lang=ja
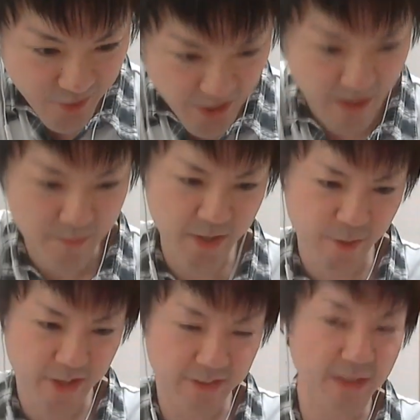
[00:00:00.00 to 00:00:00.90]
OK。右も
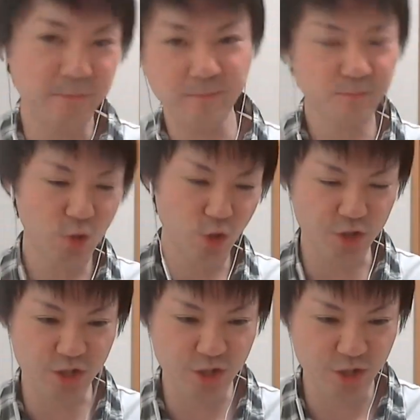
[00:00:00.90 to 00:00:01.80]
いけるね。よ
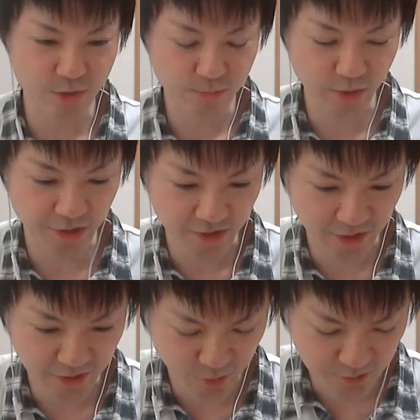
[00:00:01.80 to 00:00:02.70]
し。プラス、あ
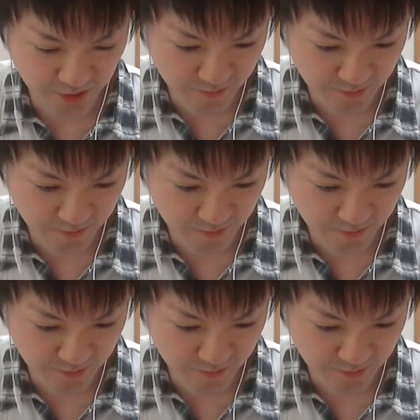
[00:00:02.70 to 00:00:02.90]
りがとうござい